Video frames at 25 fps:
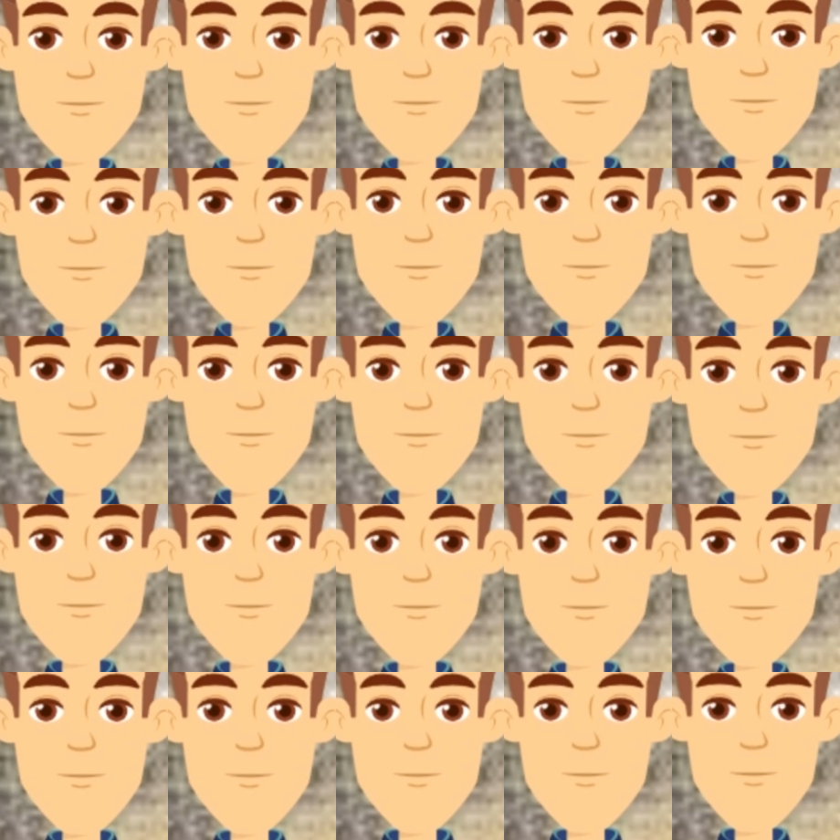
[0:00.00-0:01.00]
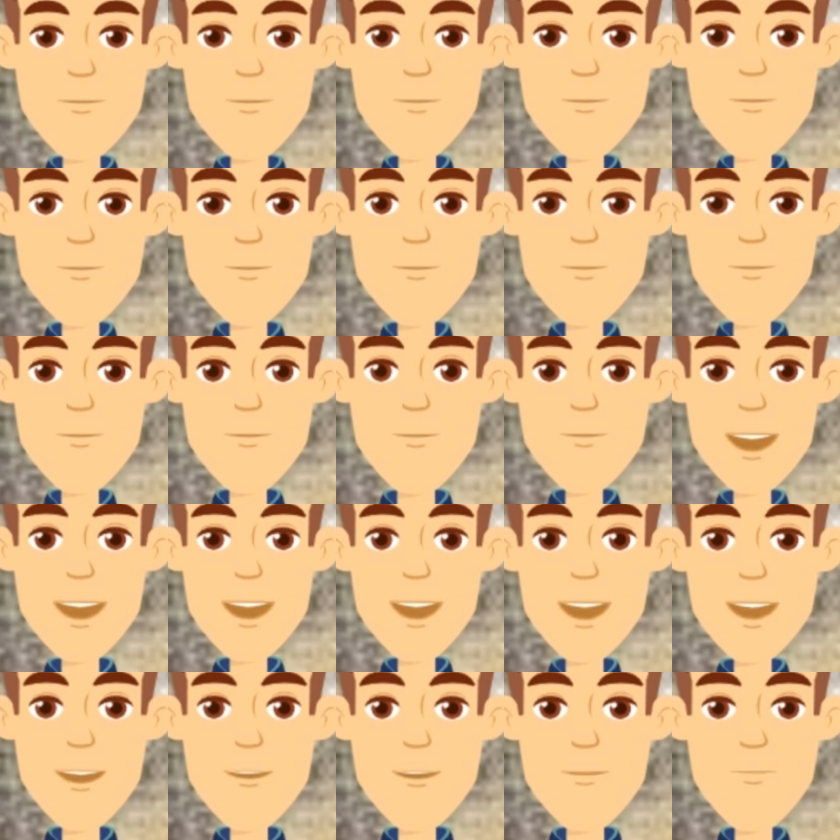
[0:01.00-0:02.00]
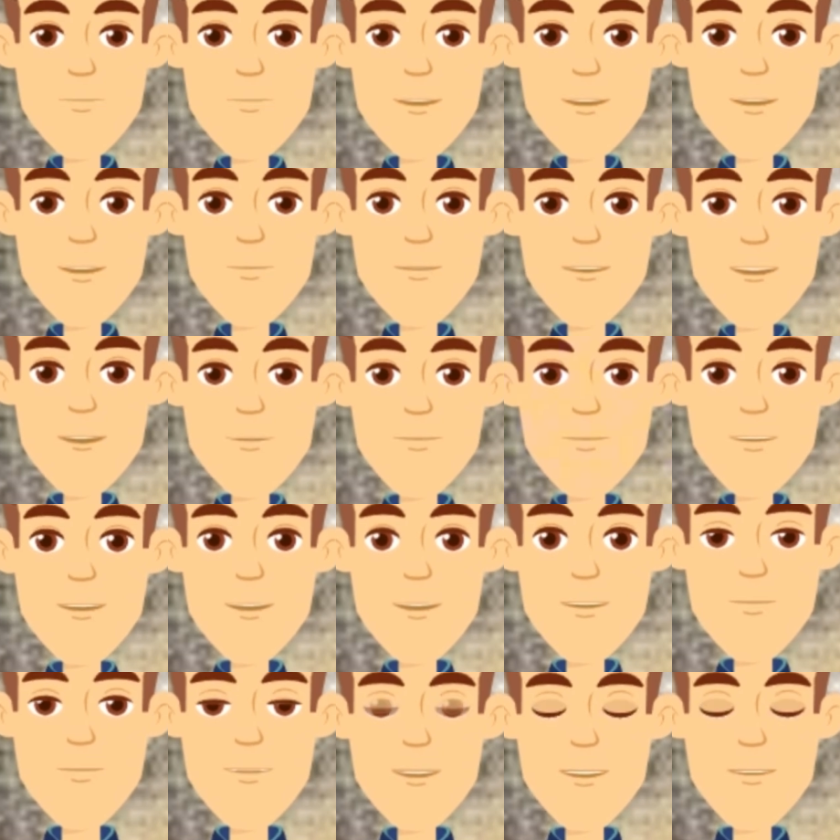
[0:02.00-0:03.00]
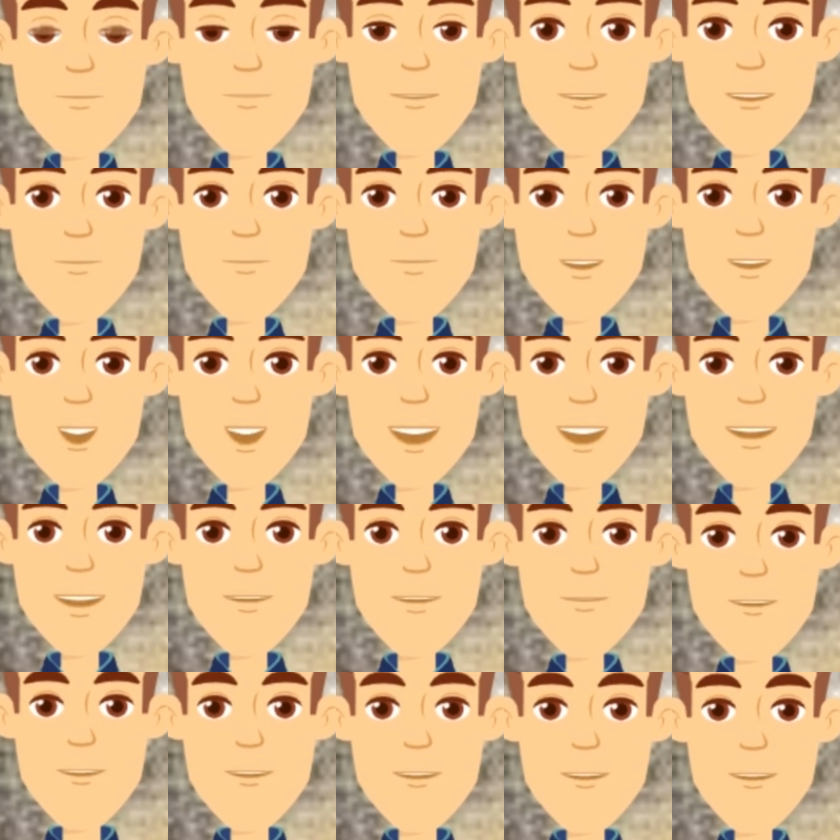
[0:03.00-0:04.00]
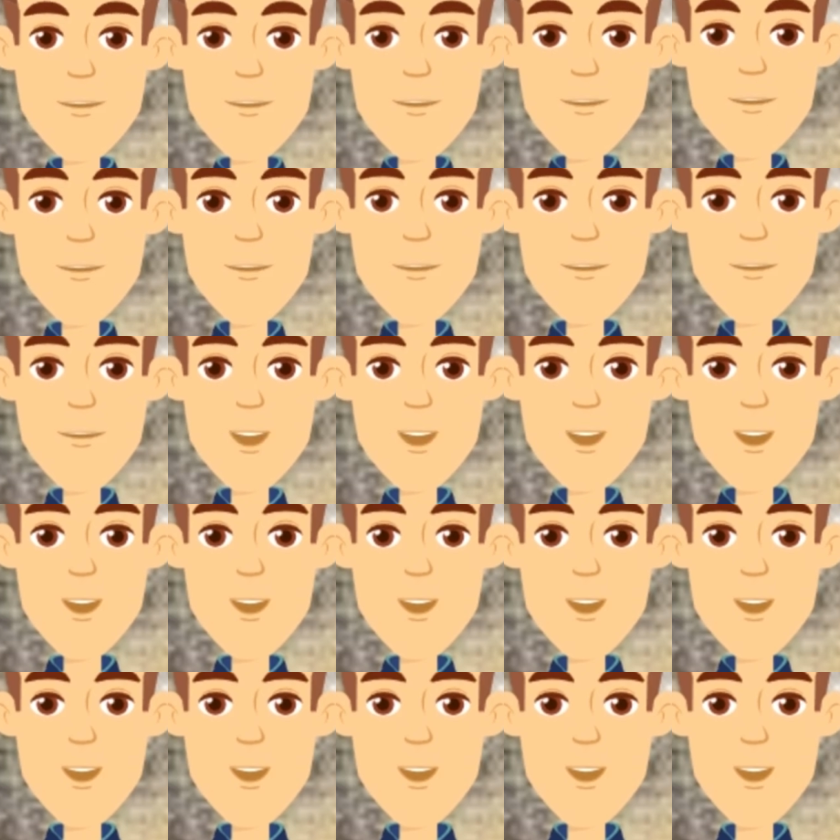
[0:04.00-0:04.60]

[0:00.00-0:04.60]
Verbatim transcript: Mataram. Prasasti Wantil juga menyebutkan bahwa Rakai Mamrati